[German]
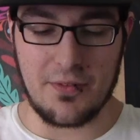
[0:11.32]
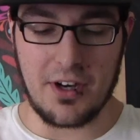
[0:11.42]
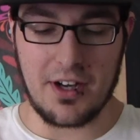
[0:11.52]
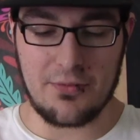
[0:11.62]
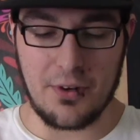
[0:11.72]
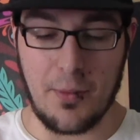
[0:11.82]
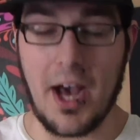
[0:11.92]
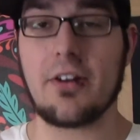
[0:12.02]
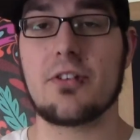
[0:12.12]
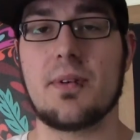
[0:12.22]
Woche vom
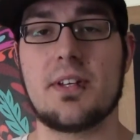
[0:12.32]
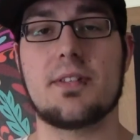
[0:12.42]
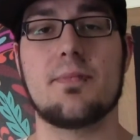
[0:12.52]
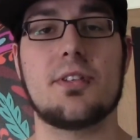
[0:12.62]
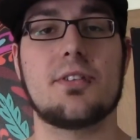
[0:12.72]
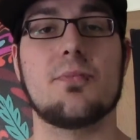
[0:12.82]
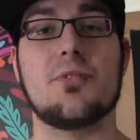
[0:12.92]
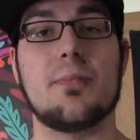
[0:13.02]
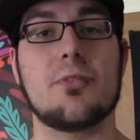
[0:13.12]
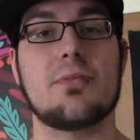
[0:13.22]
21. bis zum
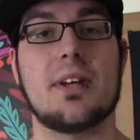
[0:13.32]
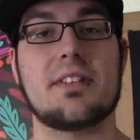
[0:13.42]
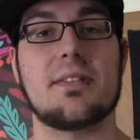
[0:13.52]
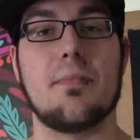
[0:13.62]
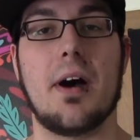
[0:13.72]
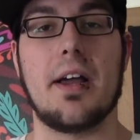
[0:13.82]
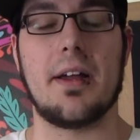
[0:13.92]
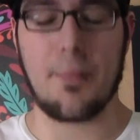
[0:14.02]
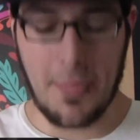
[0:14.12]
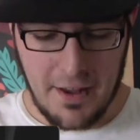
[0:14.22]
27.
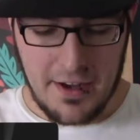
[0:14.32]
Mai.